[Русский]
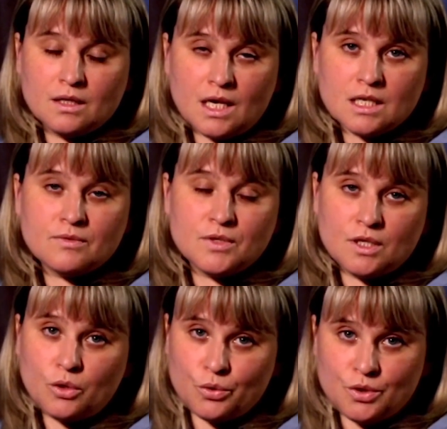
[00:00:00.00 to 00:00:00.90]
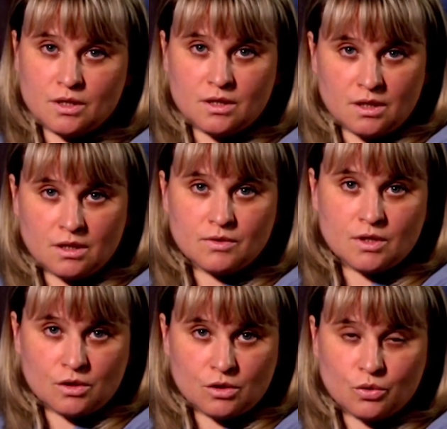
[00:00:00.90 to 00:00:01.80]
Нас всех очень сильно
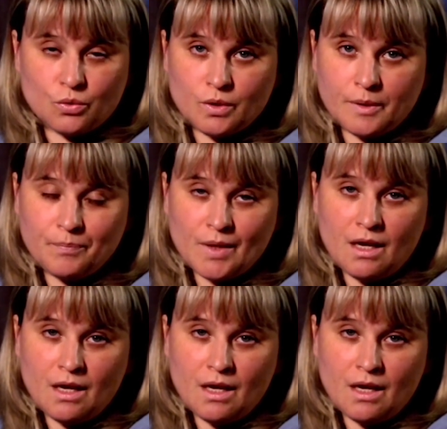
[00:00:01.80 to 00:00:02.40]
встряснуло.